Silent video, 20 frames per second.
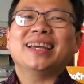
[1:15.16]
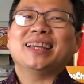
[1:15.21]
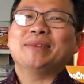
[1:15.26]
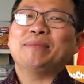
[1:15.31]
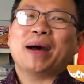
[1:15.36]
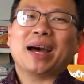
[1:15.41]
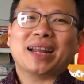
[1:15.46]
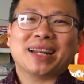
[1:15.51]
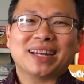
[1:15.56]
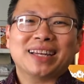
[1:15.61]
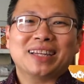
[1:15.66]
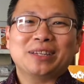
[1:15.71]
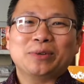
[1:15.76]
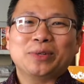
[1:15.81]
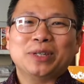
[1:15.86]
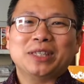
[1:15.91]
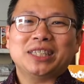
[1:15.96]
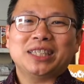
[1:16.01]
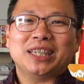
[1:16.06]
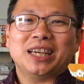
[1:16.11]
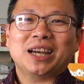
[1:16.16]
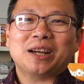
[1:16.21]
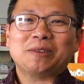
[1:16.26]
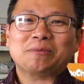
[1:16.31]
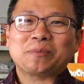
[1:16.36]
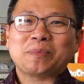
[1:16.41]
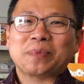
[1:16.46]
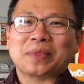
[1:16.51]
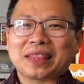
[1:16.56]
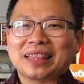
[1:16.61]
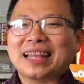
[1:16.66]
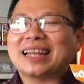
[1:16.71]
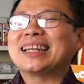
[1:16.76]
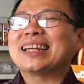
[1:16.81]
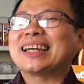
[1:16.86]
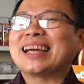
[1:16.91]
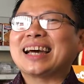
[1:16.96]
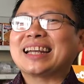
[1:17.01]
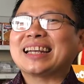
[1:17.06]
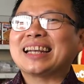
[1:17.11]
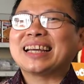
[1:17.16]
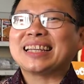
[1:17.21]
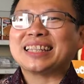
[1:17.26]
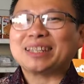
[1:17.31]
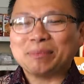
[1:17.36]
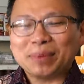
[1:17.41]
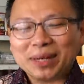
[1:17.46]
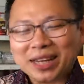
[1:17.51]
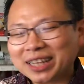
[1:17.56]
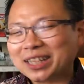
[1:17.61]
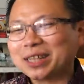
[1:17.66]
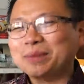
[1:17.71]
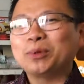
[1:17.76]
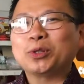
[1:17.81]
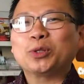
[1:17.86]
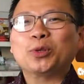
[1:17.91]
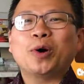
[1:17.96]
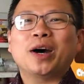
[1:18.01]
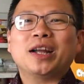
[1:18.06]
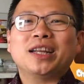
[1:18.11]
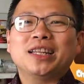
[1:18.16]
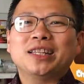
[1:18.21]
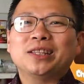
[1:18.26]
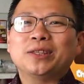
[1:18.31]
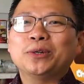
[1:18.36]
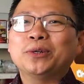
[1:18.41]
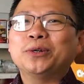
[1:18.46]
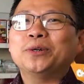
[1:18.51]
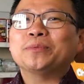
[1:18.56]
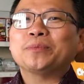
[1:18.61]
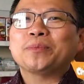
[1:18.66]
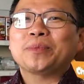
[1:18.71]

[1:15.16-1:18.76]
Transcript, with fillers: ya makanan Indonesia dan karena kita melihat kebutuhan itu